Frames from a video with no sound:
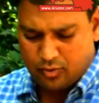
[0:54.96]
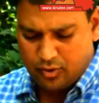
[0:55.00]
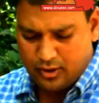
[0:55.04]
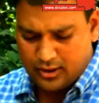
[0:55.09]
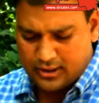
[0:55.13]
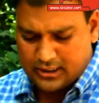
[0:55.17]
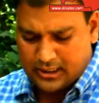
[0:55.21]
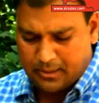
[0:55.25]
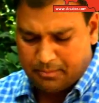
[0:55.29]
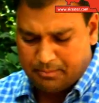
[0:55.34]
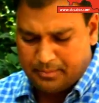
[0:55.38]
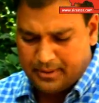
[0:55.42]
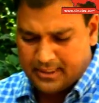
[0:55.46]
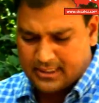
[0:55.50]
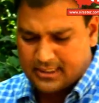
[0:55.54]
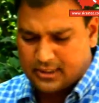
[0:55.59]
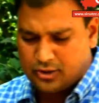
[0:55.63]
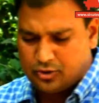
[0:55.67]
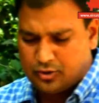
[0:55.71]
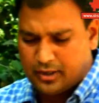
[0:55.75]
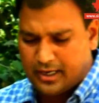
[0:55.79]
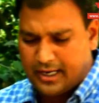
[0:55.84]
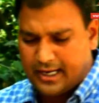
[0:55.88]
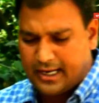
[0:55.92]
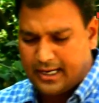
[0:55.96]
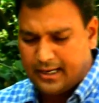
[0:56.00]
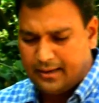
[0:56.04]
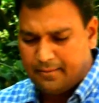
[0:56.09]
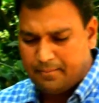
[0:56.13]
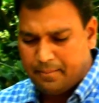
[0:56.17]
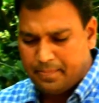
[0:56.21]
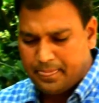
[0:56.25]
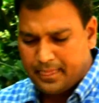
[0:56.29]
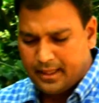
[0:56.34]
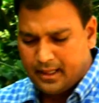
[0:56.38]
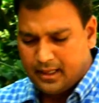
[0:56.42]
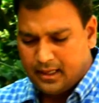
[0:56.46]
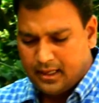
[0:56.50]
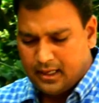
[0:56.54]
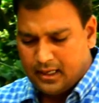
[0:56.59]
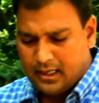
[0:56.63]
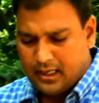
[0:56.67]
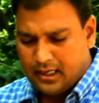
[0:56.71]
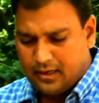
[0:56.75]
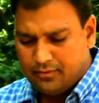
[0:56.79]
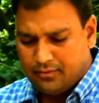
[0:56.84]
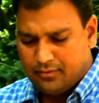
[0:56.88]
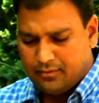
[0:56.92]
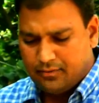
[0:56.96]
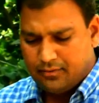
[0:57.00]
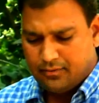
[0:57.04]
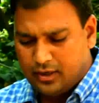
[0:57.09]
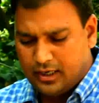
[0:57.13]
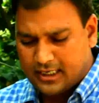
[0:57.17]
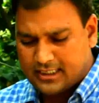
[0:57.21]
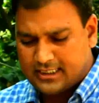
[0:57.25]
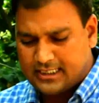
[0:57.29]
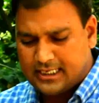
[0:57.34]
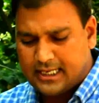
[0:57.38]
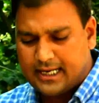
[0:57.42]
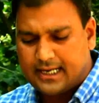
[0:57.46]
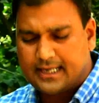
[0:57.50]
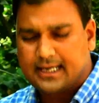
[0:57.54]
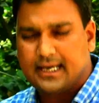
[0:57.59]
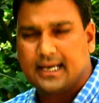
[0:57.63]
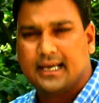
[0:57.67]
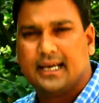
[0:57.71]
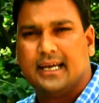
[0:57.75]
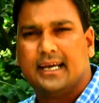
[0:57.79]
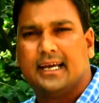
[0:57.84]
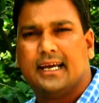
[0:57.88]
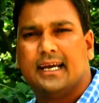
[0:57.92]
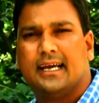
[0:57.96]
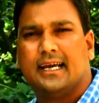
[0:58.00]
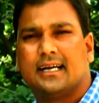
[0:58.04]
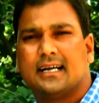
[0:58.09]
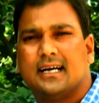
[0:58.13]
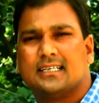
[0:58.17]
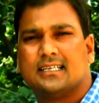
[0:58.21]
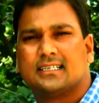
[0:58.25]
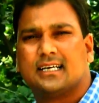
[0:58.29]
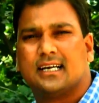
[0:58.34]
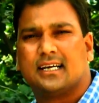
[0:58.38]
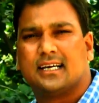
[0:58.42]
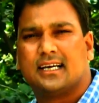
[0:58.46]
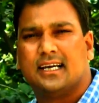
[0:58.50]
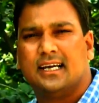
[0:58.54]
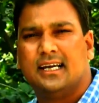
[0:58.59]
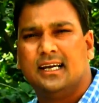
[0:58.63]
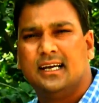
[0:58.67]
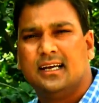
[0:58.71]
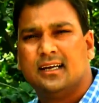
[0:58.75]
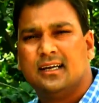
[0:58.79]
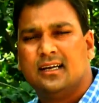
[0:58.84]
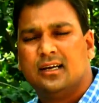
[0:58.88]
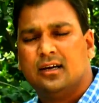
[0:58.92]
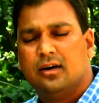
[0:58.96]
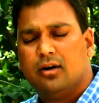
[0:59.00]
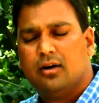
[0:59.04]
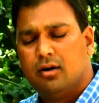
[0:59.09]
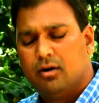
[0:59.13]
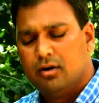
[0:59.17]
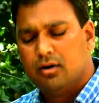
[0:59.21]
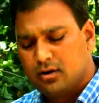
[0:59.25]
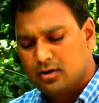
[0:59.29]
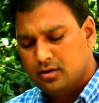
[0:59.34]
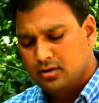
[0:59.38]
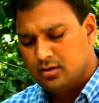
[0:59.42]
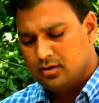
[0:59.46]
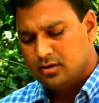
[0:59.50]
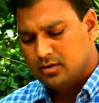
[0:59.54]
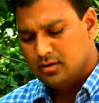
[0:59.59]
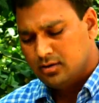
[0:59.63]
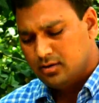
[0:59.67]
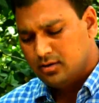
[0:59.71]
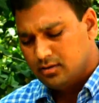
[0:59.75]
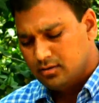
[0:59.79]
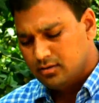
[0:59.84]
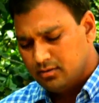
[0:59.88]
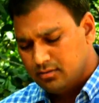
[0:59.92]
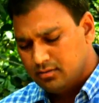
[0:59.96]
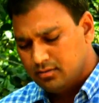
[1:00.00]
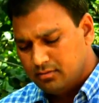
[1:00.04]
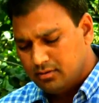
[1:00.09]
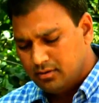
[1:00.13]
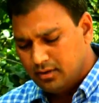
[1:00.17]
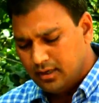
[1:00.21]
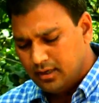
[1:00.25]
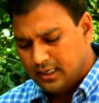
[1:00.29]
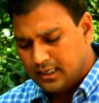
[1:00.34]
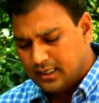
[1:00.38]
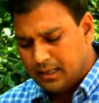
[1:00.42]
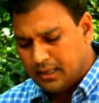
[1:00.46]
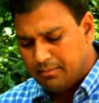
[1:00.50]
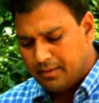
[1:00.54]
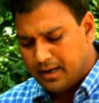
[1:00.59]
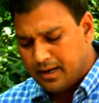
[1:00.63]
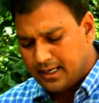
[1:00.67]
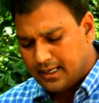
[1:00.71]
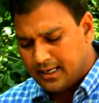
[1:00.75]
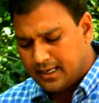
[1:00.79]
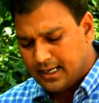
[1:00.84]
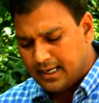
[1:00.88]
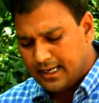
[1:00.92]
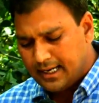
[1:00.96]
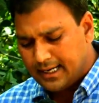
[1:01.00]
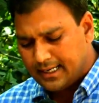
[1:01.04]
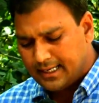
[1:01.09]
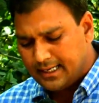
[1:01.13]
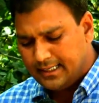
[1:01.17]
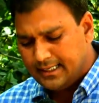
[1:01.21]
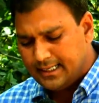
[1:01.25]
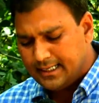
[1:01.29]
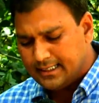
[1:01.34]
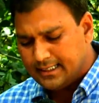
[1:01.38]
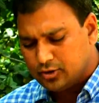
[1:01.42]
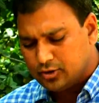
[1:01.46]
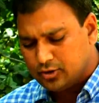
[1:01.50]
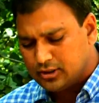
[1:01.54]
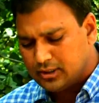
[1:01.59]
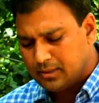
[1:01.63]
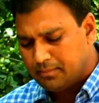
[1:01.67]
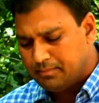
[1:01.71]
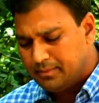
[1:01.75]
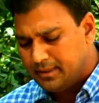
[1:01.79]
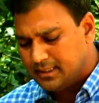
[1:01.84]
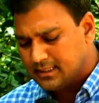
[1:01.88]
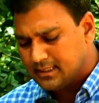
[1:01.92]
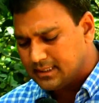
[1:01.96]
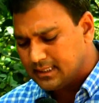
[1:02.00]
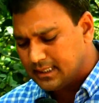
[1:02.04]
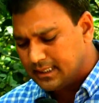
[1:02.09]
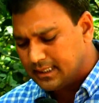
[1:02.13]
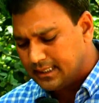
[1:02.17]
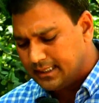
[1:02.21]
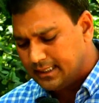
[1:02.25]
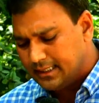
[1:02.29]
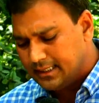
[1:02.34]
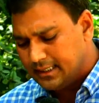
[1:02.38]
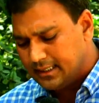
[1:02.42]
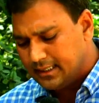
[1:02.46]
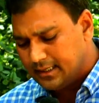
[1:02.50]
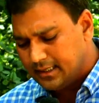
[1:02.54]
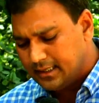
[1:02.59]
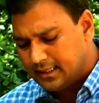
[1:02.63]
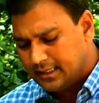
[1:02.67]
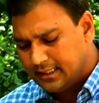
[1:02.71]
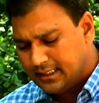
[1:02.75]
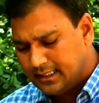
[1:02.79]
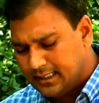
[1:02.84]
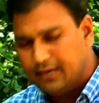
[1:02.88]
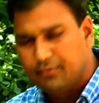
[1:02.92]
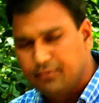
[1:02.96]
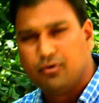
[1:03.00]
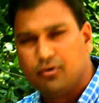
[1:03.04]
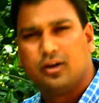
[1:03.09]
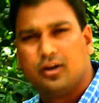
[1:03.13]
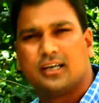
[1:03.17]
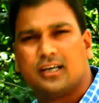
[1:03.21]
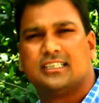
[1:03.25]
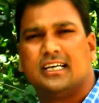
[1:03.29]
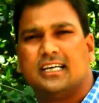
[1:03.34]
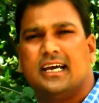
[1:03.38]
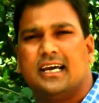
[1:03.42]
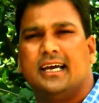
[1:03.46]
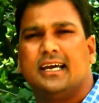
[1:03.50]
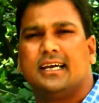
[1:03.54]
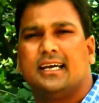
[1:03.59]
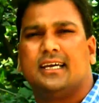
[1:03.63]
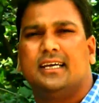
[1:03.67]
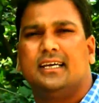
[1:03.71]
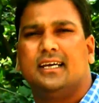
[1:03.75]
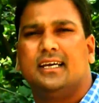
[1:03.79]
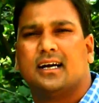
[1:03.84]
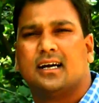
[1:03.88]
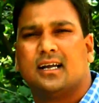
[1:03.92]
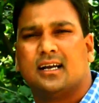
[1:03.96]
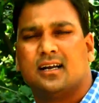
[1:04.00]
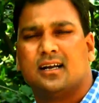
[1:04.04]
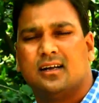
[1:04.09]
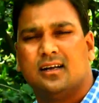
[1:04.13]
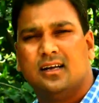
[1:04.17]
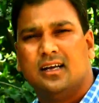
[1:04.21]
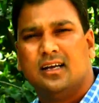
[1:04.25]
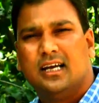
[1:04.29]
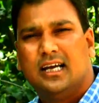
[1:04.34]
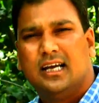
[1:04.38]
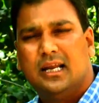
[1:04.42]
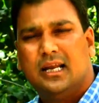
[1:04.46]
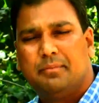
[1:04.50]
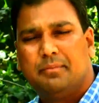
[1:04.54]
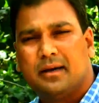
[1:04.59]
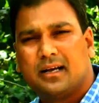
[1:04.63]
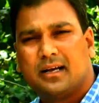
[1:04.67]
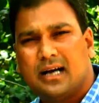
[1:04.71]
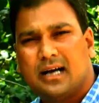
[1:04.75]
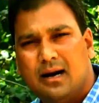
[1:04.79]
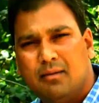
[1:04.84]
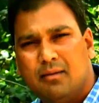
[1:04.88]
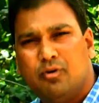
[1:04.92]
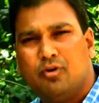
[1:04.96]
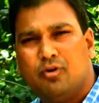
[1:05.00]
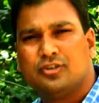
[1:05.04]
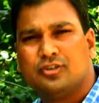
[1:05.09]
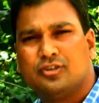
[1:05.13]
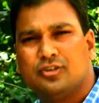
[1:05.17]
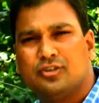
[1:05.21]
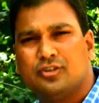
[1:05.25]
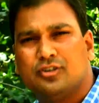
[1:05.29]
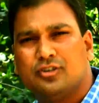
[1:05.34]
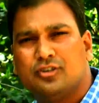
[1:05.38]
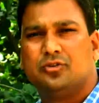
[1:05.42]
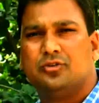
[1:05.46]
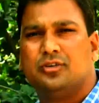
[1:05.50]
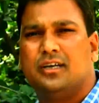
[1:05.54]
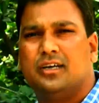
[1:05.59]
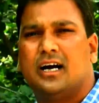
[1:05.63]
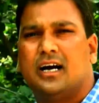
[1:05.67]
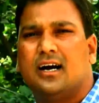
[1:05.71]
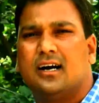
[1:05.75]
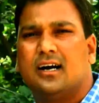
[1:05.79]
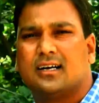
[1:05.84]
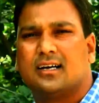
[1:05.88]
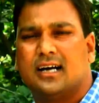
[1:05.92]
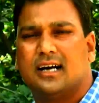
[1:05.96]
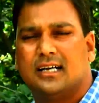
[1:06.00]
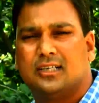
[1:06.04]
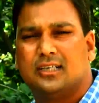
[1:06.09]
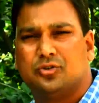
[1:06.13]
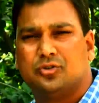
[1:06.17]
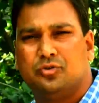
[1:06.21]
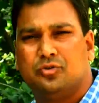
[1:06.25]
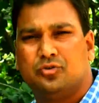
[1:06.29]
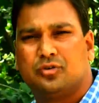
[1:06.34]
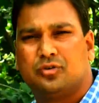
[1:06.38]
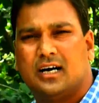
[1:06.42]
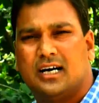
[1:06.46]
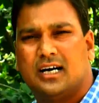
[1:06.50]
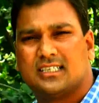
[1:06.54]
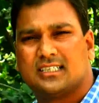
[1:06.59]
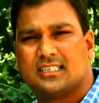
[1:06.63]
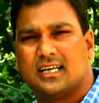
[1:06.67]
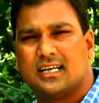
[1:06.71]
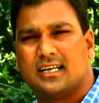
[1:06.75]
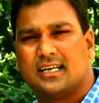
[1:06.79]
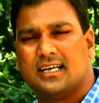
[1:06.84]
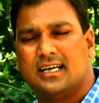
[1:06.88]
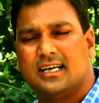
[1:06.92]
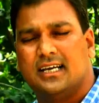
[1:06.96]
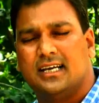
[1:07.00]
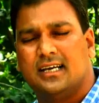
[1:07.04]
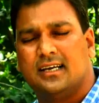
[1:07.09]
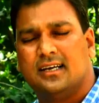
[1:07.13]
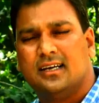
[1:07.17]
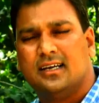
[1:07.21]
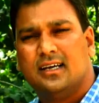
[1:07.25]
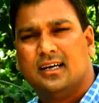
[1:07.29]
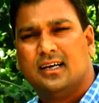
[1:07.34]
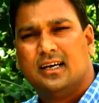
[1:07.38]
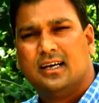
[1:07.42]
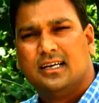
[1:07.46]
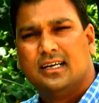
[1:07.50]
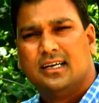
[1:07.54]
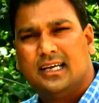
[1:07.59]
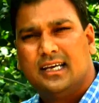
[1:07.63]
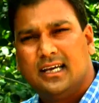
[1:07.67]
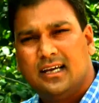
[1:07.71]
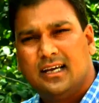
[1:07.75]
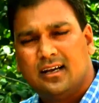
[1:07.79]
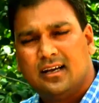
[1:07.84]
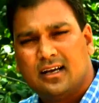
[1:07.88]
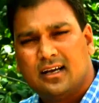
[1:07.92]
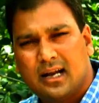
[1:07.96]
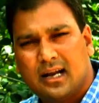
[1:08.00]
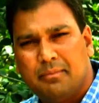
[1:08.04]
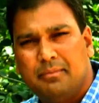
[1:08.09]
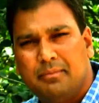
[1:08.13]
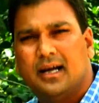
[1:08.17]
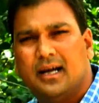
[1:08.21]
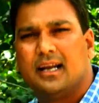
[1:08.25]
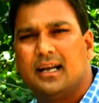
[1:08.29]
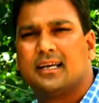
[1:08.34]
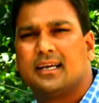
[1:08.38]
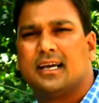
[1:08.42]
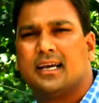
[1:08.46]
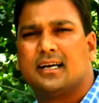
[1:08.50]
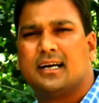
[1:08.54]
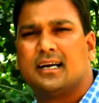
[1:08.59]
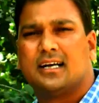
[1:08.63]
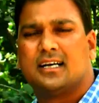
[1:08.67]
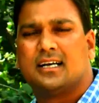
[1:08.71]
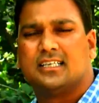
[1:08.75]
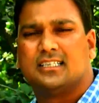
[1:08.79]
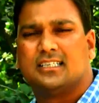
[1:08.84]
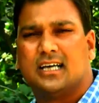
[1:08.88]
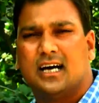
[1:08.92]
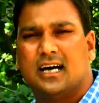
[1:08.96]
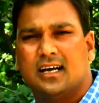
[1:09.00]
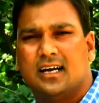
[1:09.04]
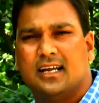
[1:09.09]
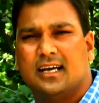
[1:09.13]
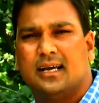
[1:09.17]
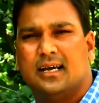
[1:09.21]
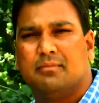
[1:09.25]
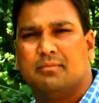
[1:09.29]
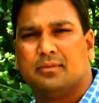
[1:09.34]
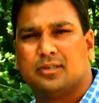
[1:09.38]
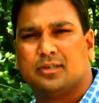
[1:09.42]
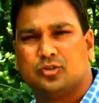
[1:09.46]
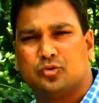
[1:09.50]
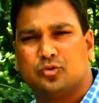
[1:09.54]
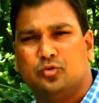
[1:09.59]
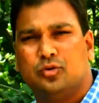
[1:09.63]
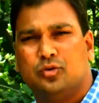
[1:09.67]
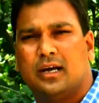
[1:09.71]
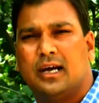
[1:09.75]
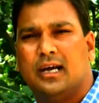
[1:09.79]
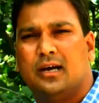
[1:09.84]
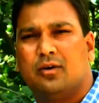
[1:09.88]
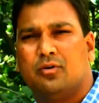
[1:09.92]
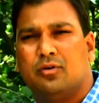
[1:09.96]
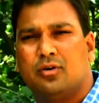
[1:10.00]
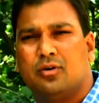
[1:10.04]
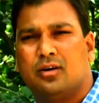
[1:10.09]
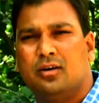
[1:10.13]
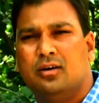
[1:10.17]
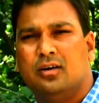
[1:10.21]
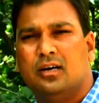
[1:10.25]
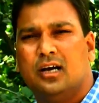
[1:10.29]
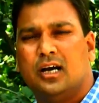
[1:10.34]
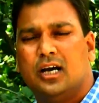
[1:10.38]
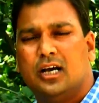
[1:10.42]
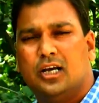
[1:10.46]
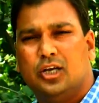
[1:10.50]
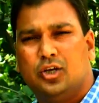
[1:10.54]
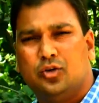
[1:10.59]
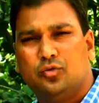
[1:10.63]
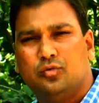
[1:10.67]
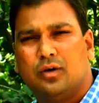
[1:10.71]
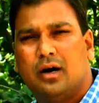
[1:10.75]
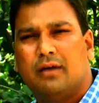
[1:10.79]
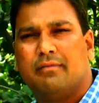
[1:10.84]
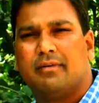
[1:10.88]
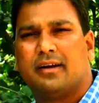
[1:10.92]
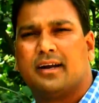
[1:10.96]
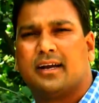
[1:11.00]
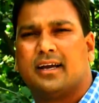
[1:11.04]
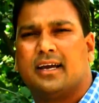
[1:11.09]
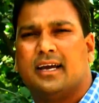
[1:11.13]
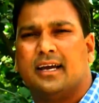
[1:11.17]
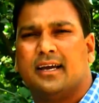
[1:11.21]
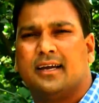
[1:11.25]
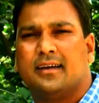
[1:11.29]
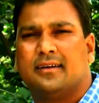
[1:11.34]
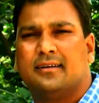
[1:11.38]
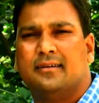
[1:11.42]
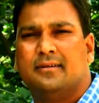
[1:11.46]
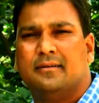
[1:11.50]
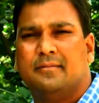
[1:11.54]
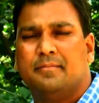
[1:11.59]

कुल 26 जो है वो लक्ष्य रखे गए हैं खास करके और इनका मानना है कि जो 26 ये वो लक्ष्य हैं कि अगर इन पे काम हो जाए तो यहाँ का जो खास करके ये ग्रामीण हलके का किसान है मज़दूर है और युवा वर्ग है